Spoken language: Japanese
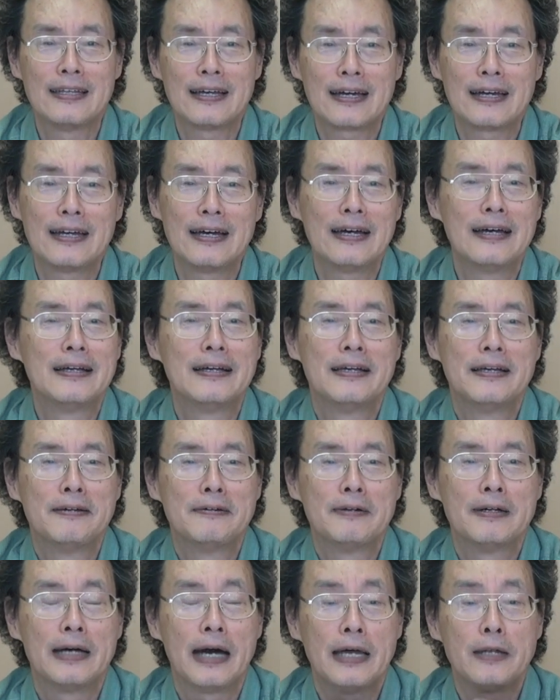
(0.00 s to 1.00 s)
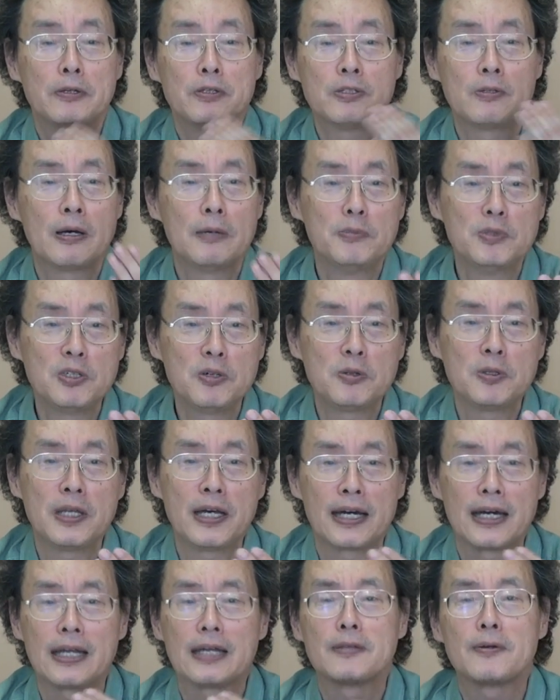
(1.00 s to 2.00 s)
だからあの人は無職だ
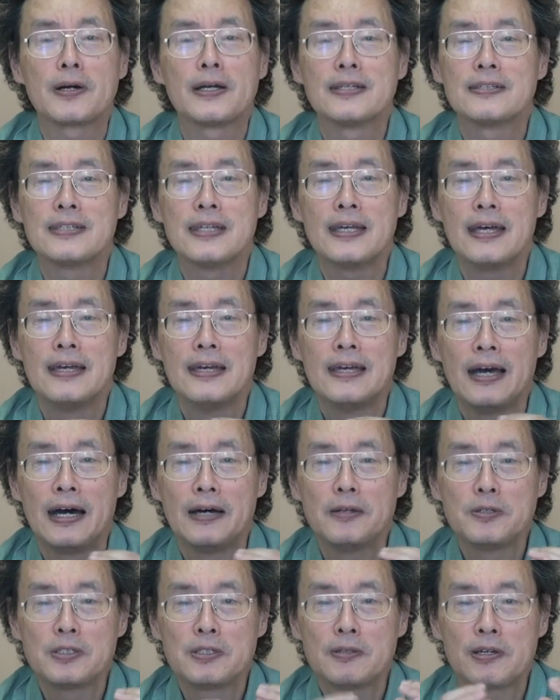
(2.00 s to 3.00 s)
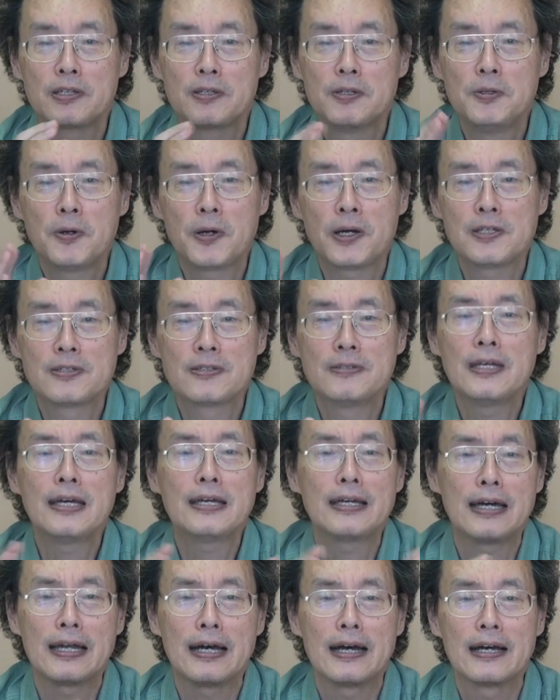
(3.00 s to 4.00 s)
からとかですね、あの人は給料が少ない
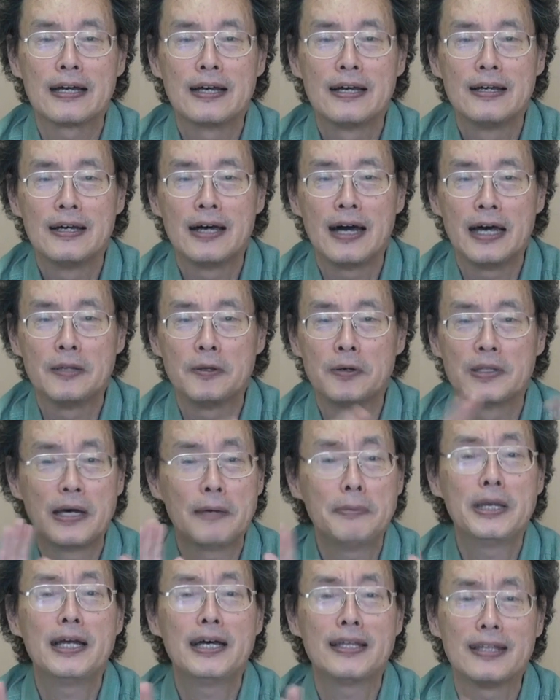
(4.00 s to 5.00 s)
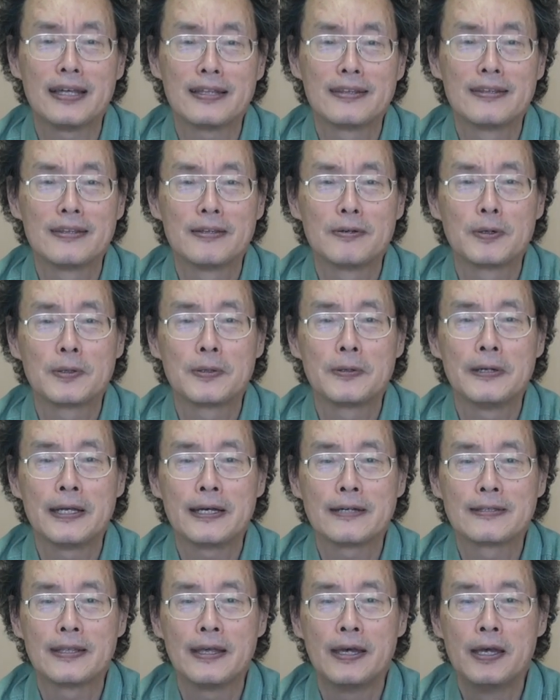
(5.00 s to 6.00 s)
からあのダメなんだっていうことじゃな
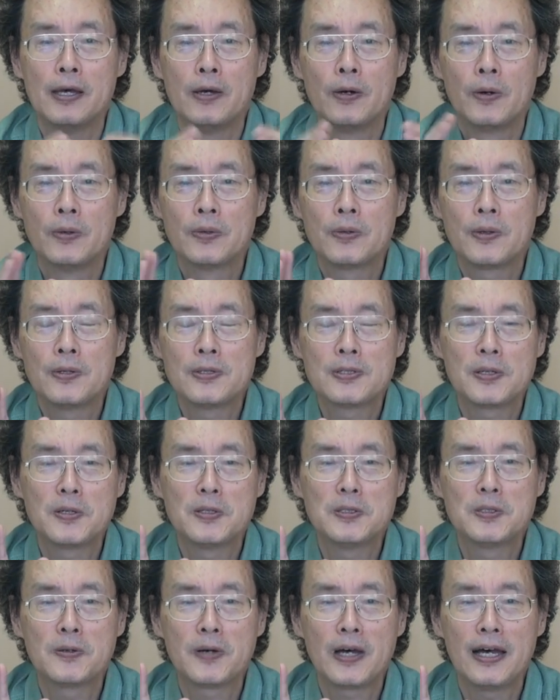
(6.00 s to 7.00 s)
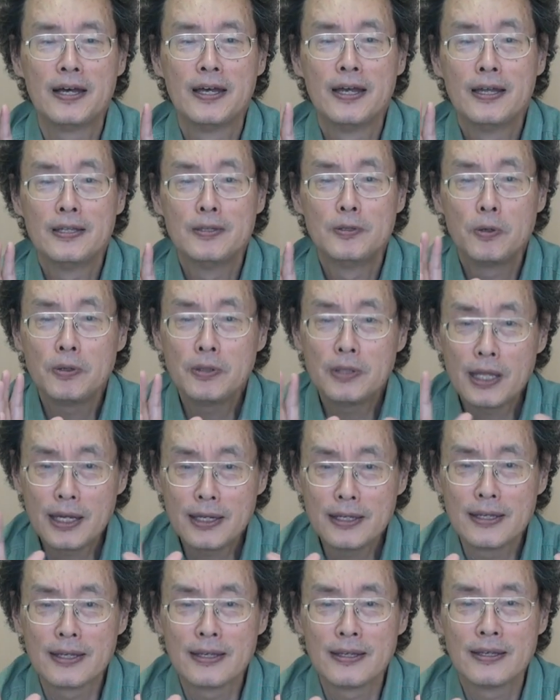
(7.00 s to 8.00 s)
くて、本当にその人はどんな
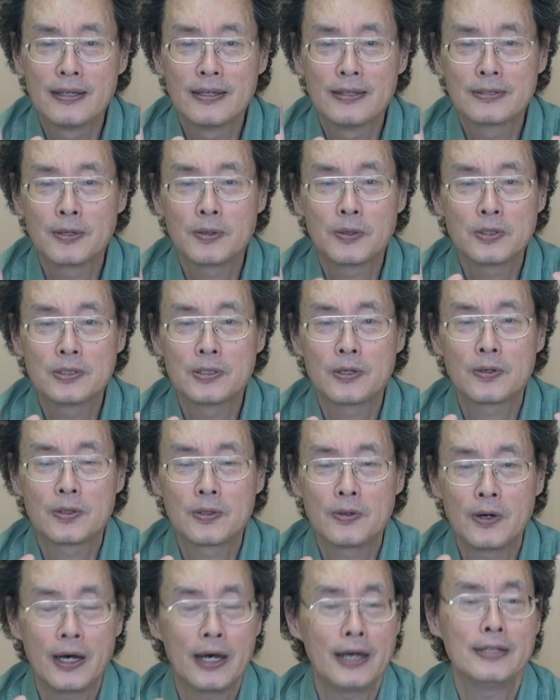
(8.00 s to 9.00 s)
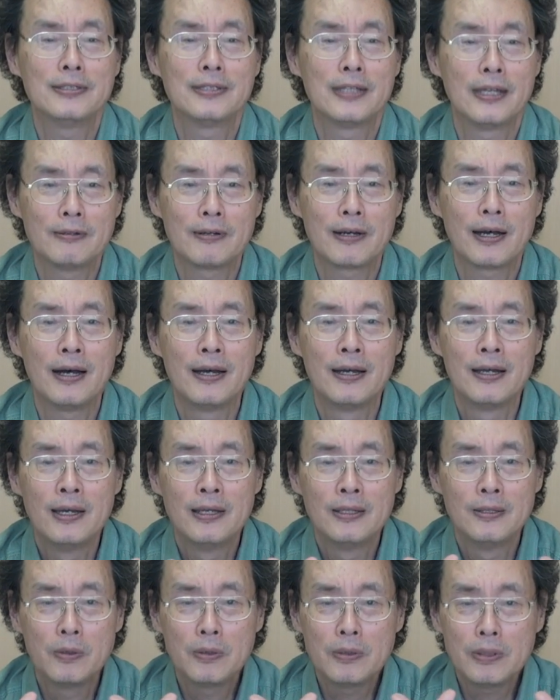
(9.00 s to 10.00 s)
にその仕事を愛してるか、
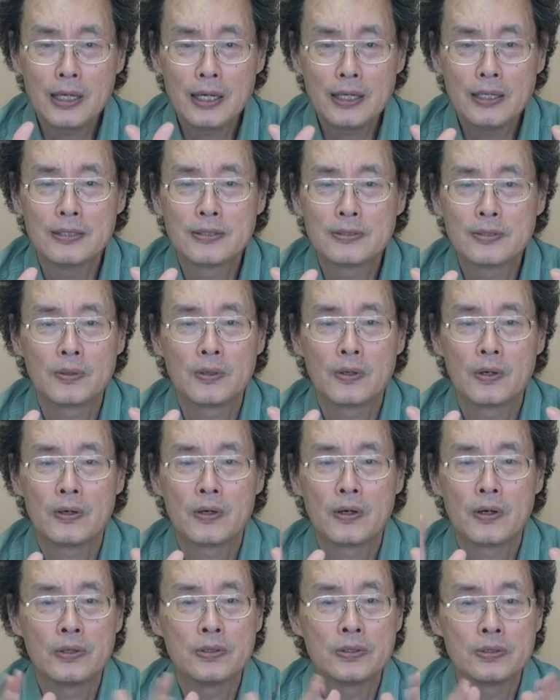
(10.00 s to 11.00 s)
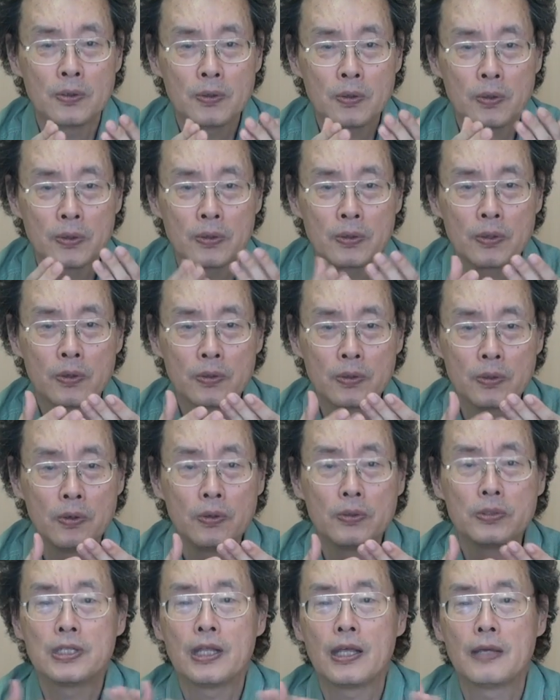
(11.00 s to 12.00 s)
どんなにそのそのことを
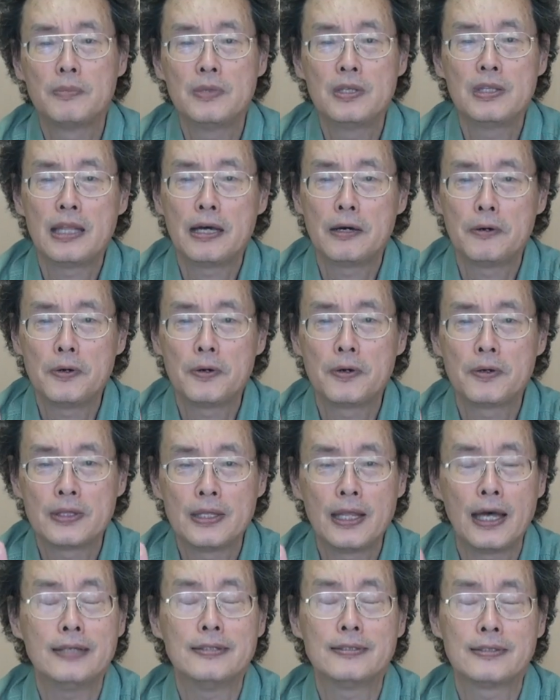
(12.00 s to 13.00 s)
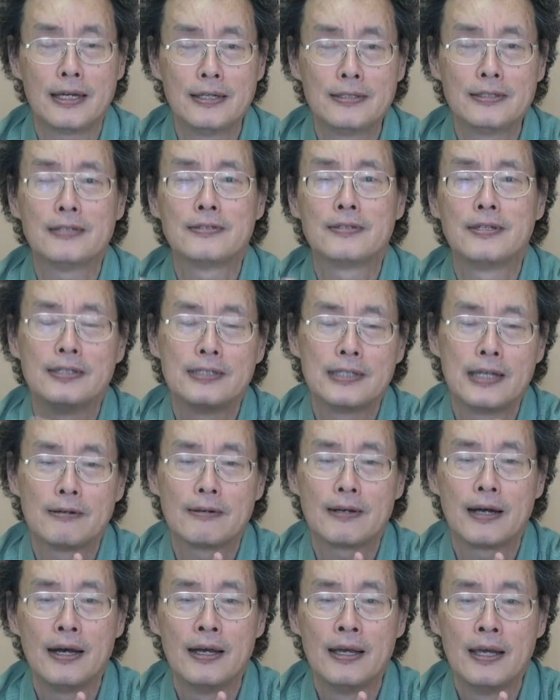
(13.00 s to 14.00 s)
通してみんなを 大, 大切にしてる
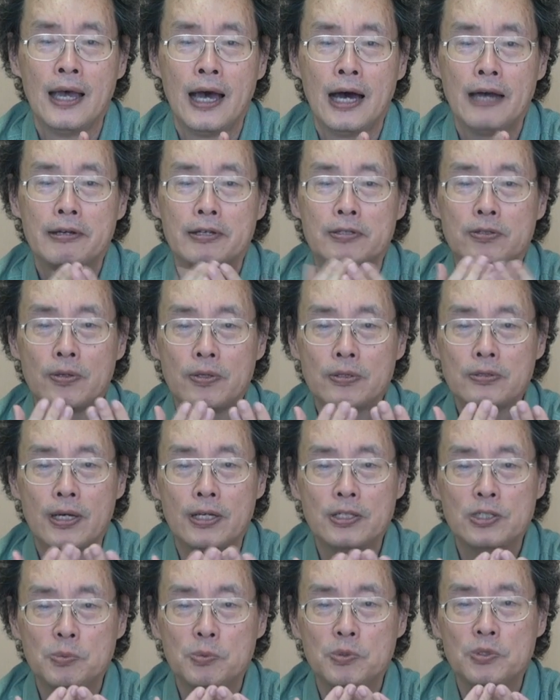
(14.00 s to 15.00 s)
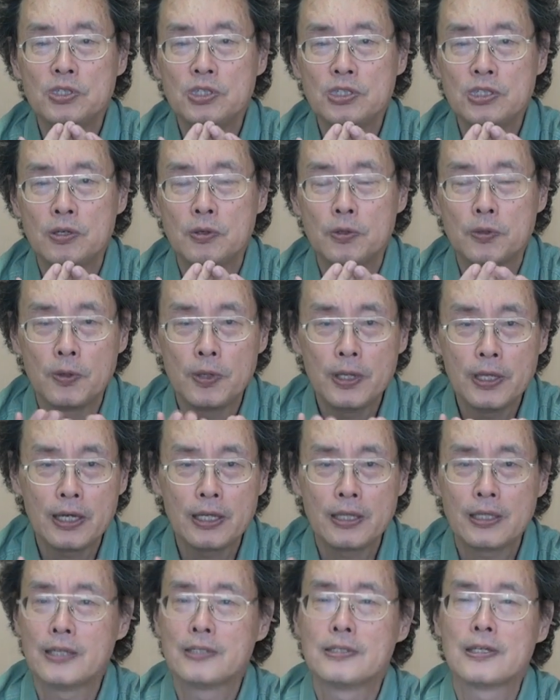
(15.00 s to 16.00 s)
か、あるいはその人が自分自身をどれだけ
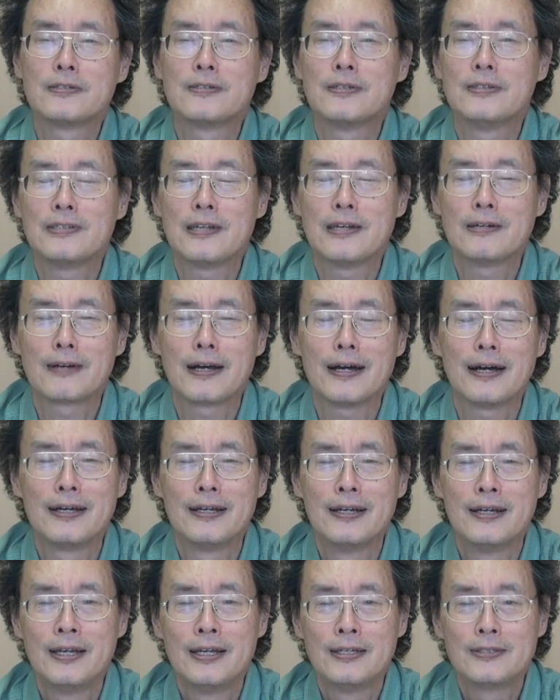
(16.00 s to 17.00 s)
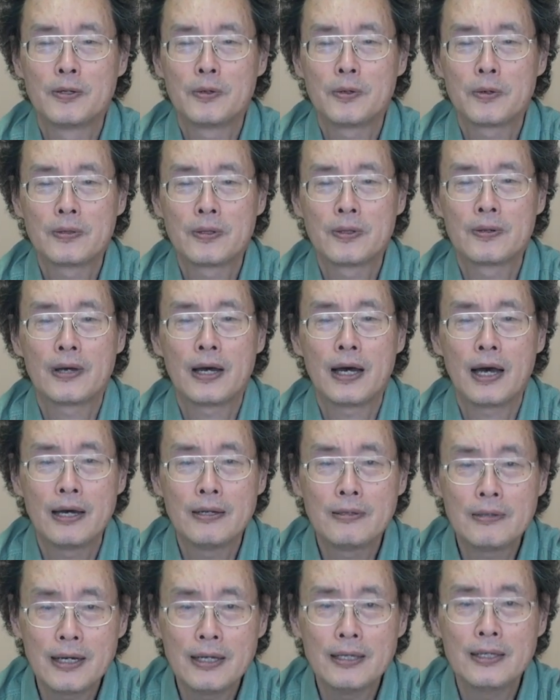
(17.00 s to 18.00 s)
大切にしてるか、そのことの方がは
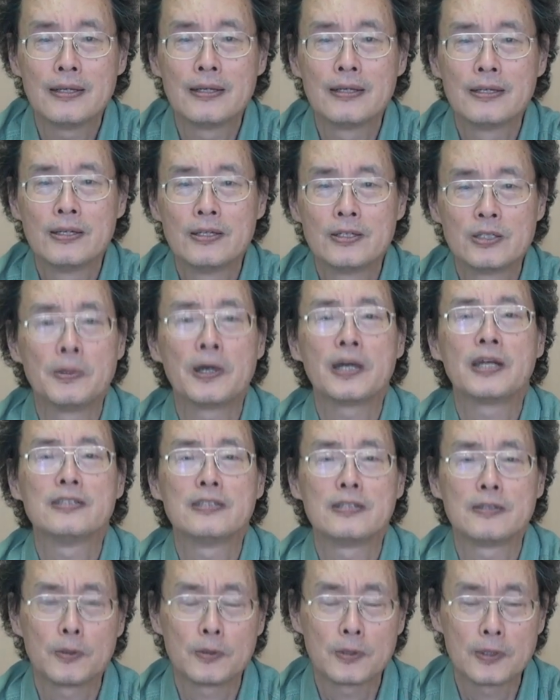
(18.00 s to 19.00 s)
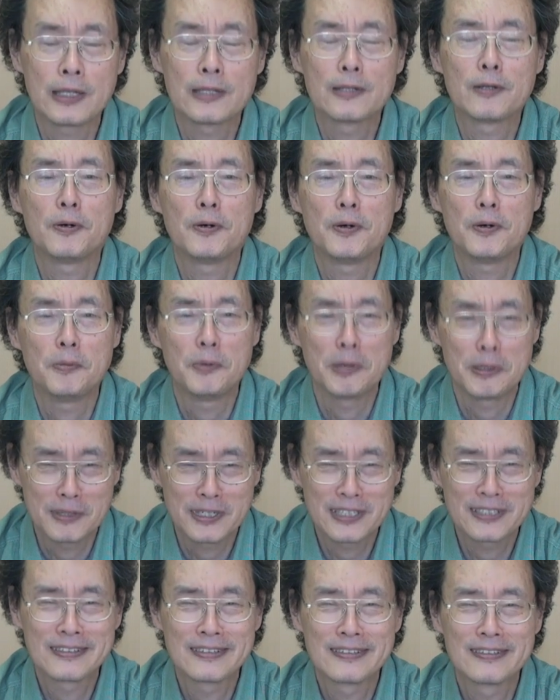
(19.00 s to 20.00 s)
るかに素晴らしいことだと思いま
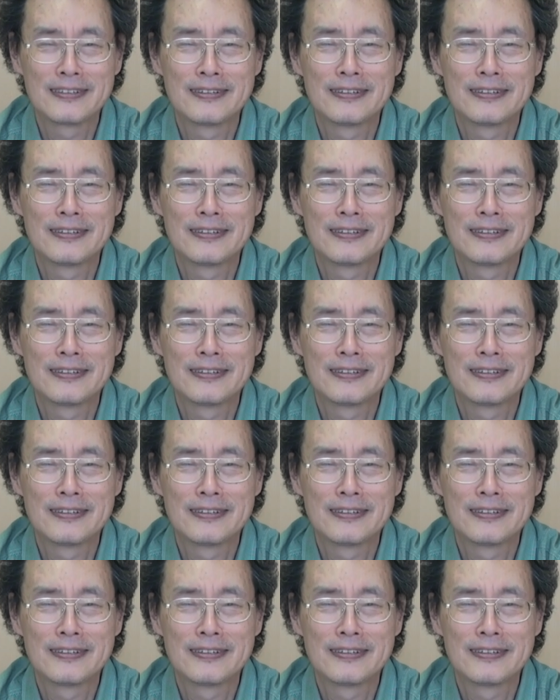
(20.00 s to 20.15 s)
す。